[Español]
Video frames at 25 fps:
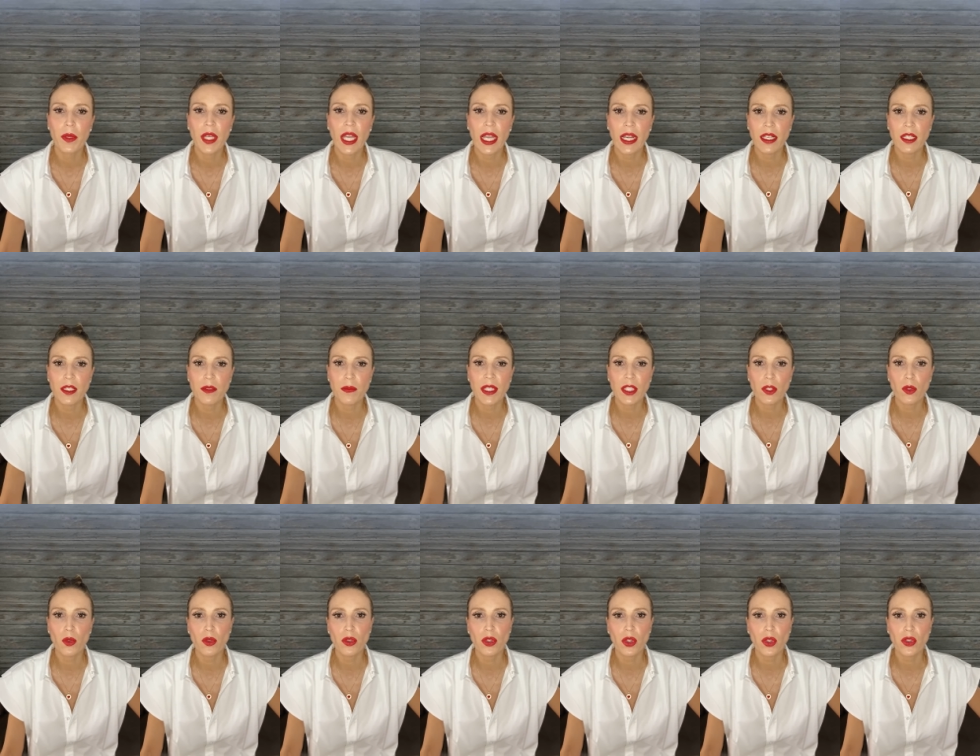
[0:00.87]
un viernes
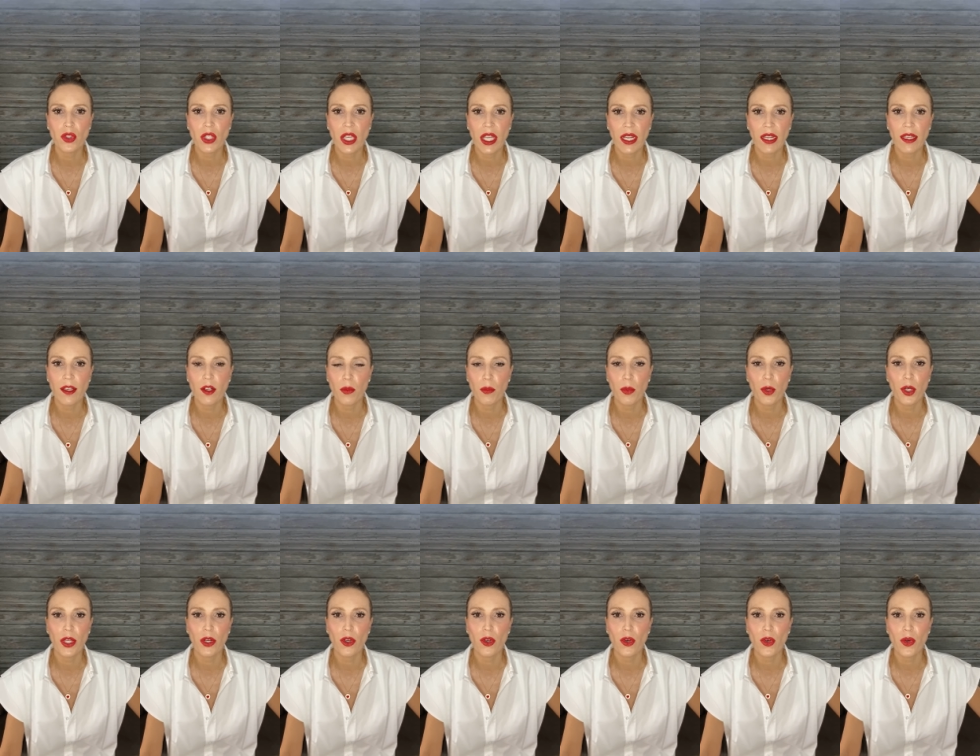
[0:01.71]
más juntos, qué rico
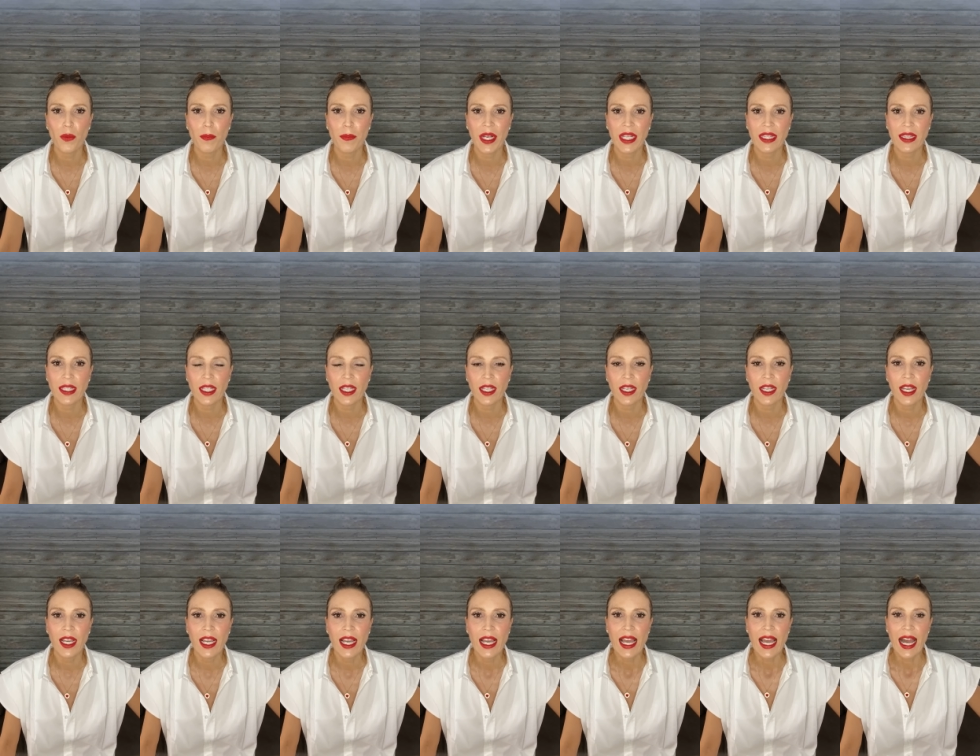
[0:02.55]
poderlo
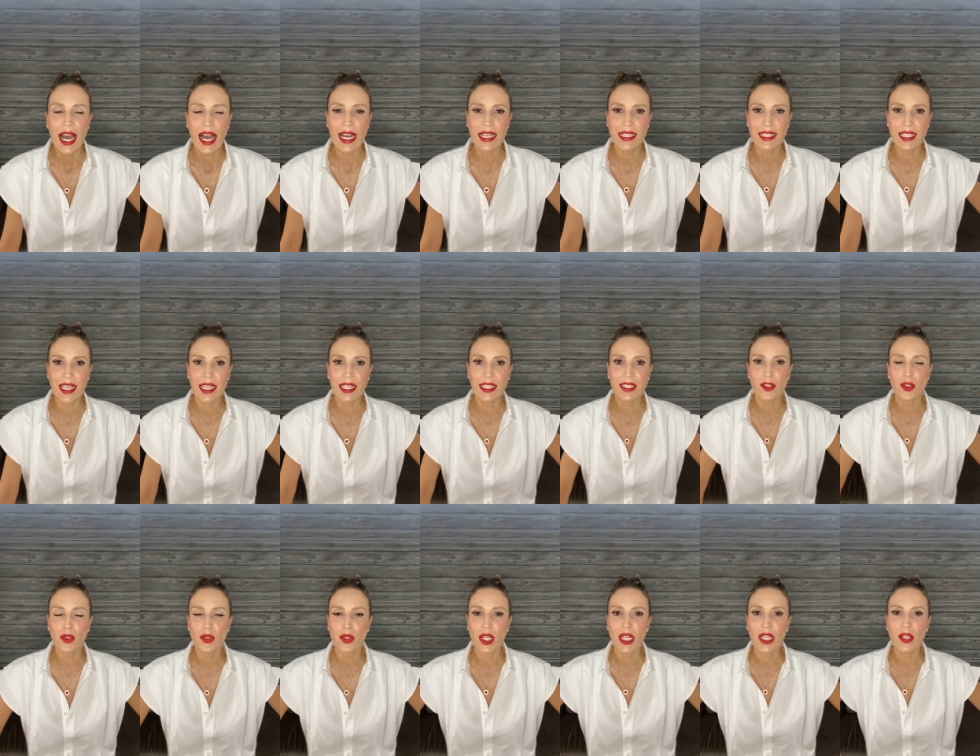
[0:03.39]
compartir así en
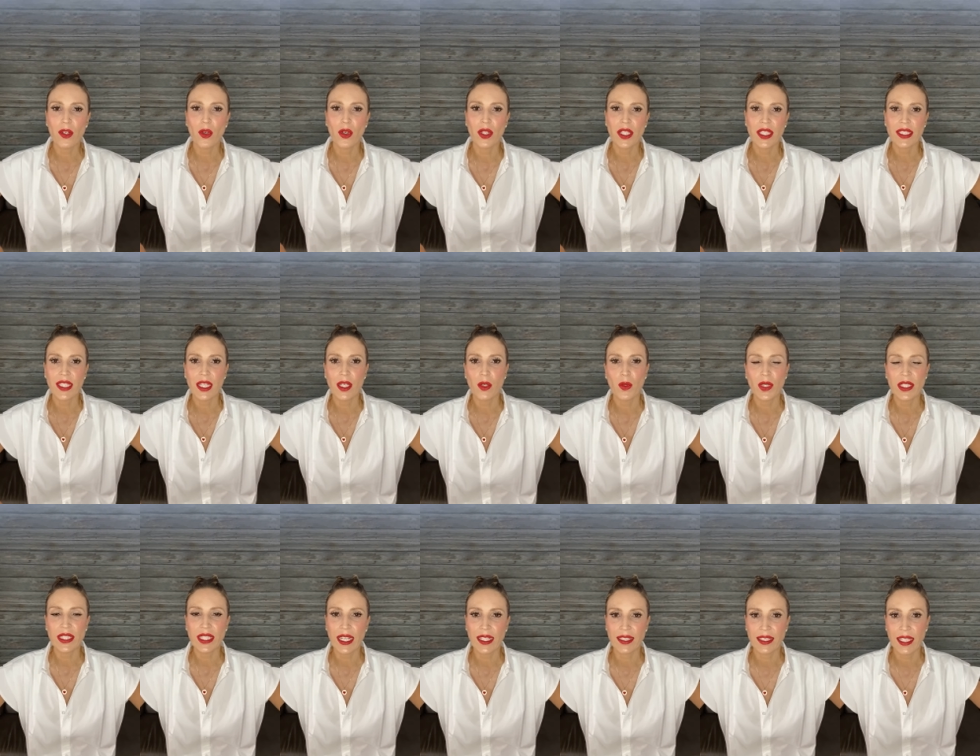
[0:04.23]
estos rincones de
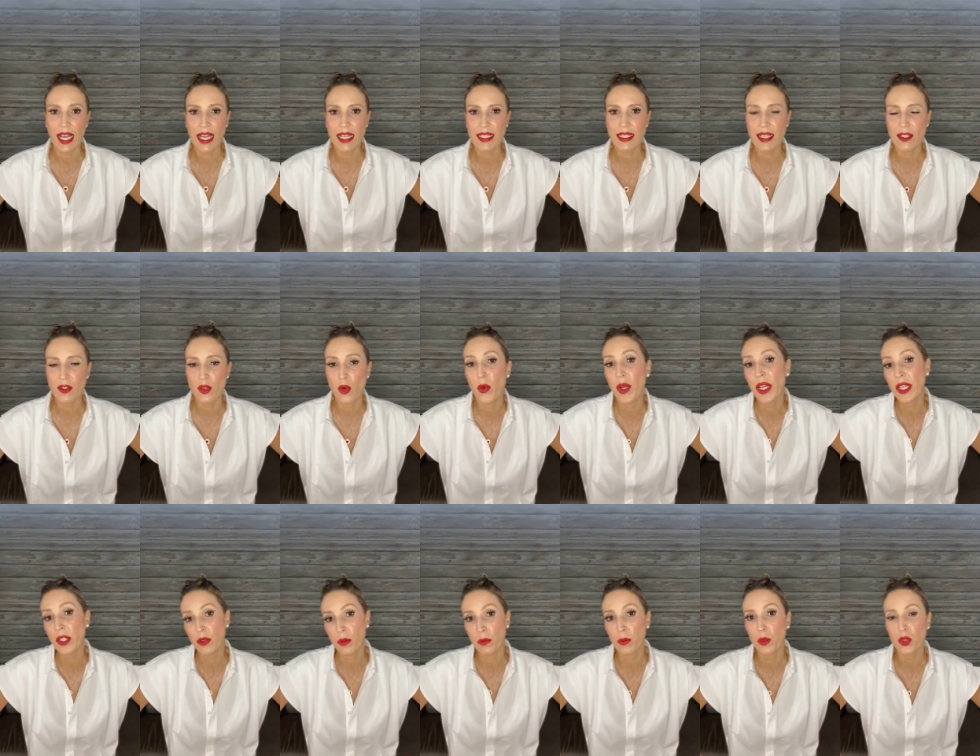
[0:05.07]
nuestras casas, o
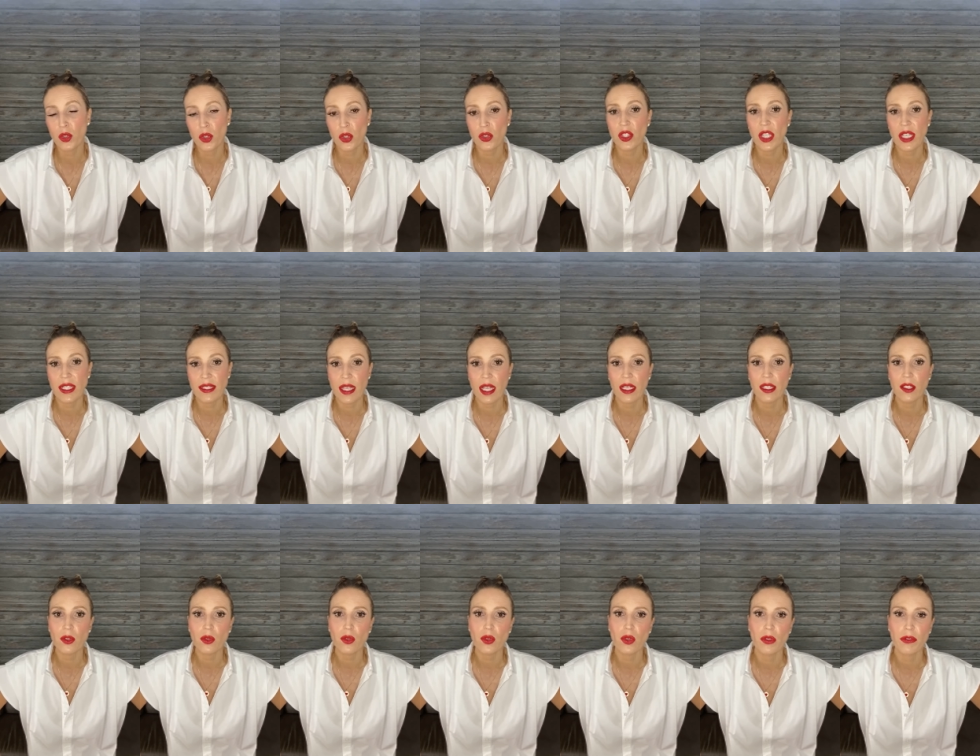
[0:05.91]
bueno, muchos ya
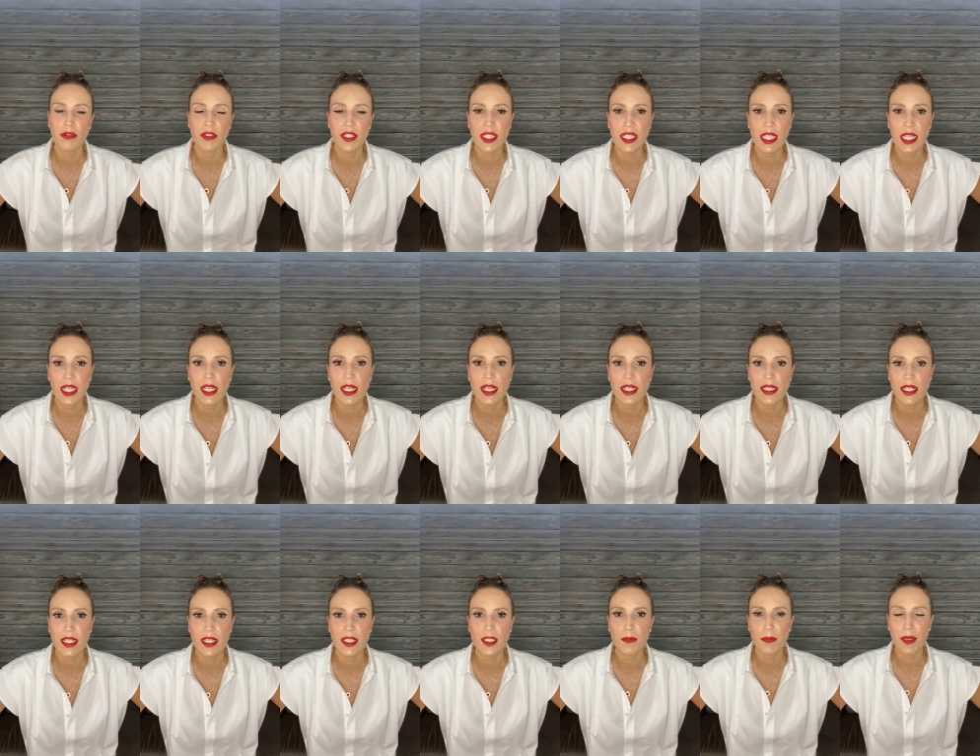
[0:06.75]
están en sus
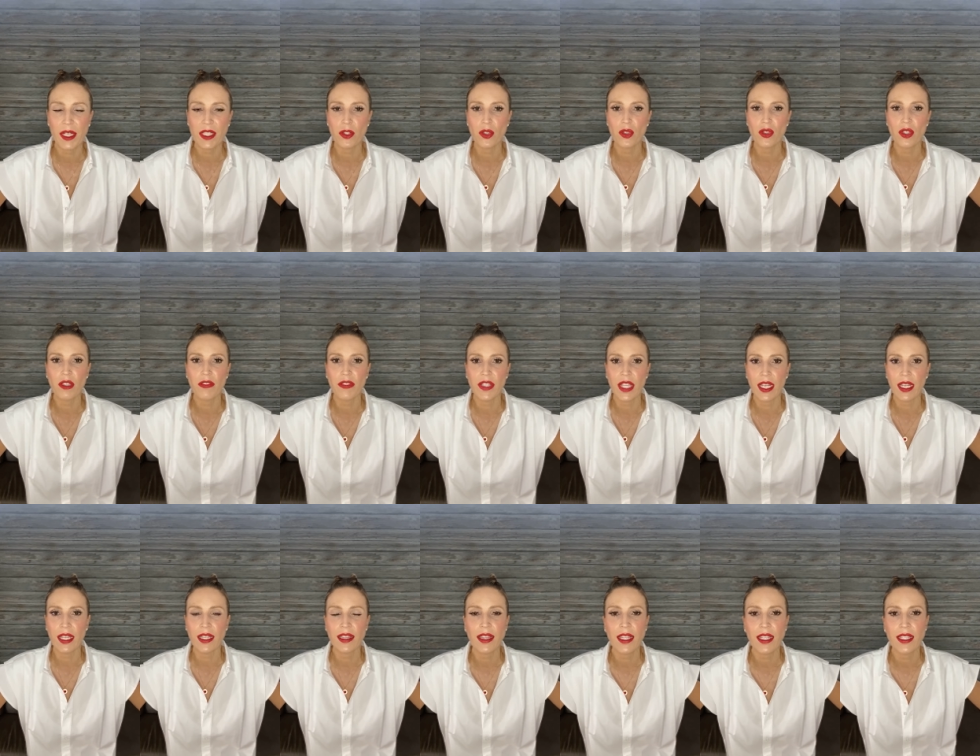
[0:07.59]
oficinas, en espacios
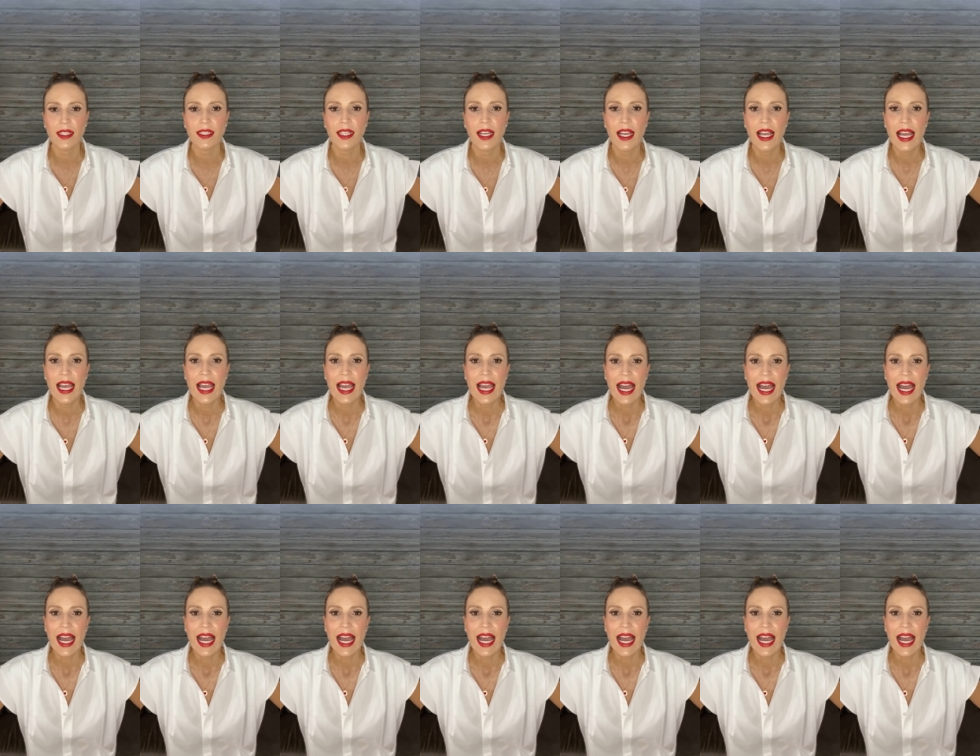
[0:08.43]
diferentes,